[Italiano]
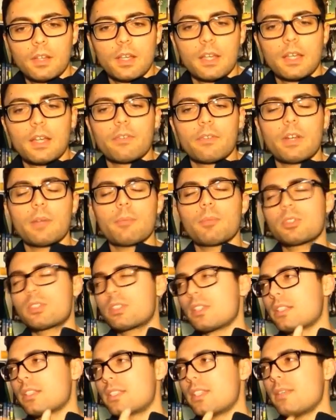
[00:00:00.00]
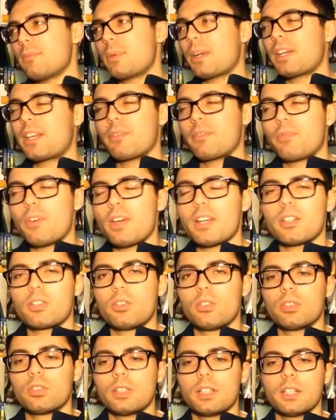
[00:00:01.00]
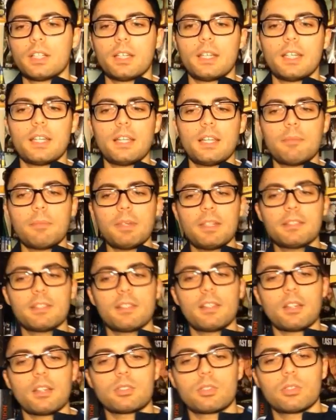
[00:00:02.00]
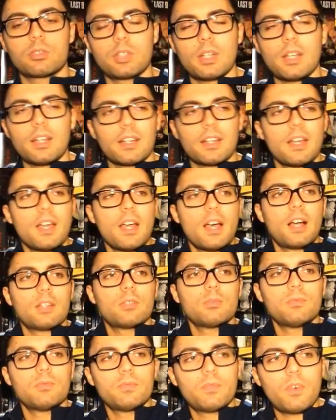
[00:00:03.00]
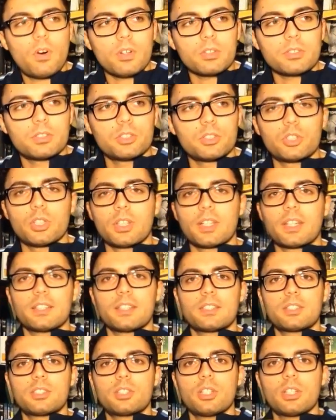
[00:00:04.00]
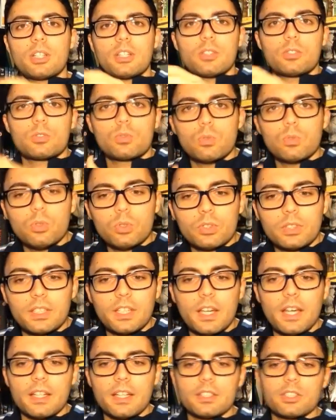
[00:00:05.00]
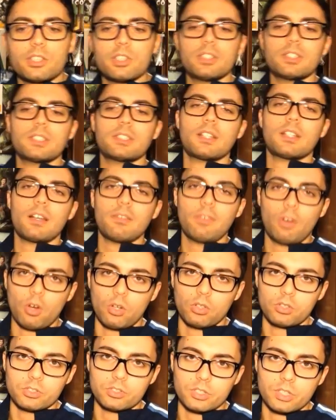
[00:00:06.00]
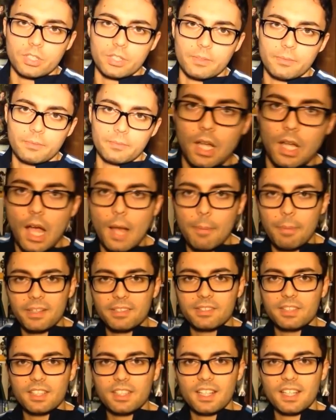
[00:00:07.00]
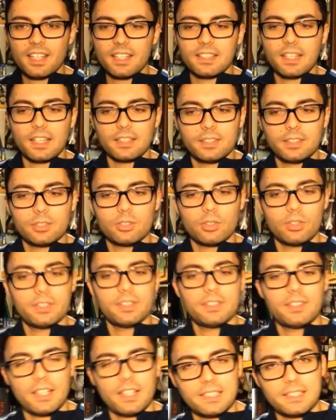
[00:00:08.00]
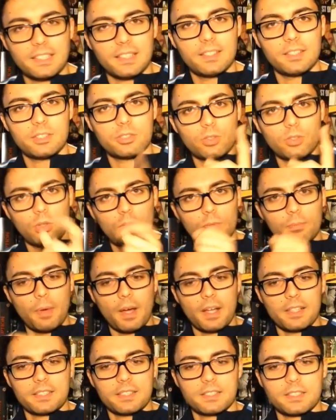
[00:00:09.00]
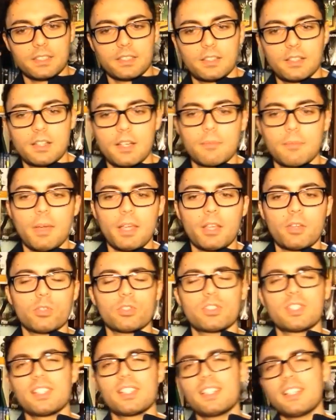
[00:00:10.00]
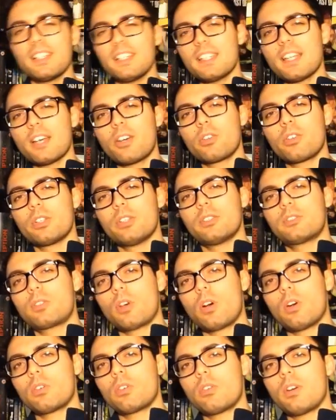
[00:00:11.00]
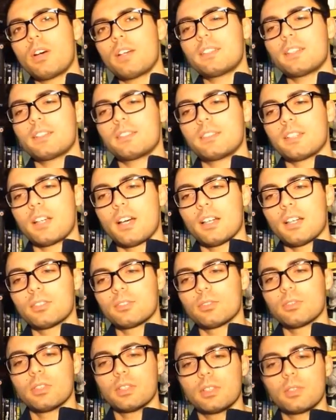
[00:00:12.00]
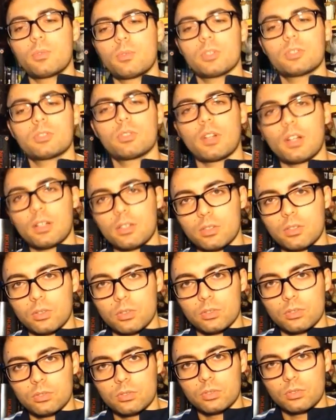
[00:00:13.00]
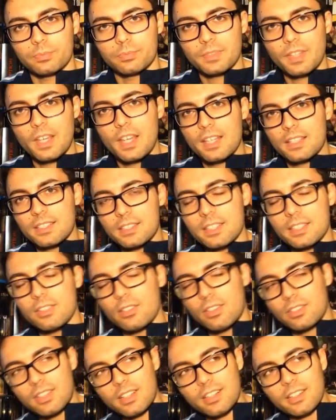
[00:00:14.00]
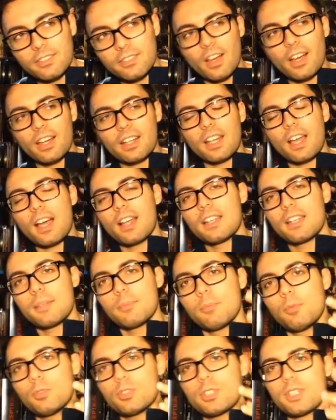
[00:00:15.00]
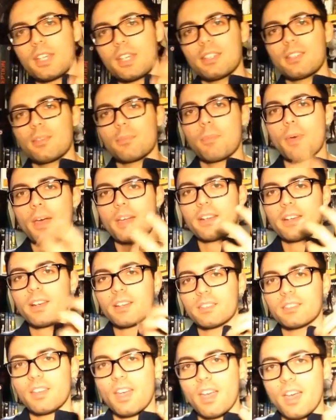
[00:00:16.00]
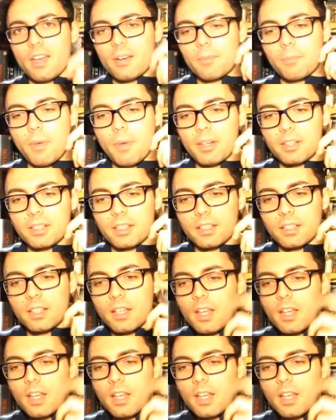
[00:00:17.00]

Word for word: e avremo sempre a che fare con elementi da associare ad un vortice che ci risucchia e ci stravolge. A partire dai titoli di testa di Soul Bass, ma è così in linea con il tono adattato in questo racconto sino ad arrivare alle musiche di Bernard Herrmann,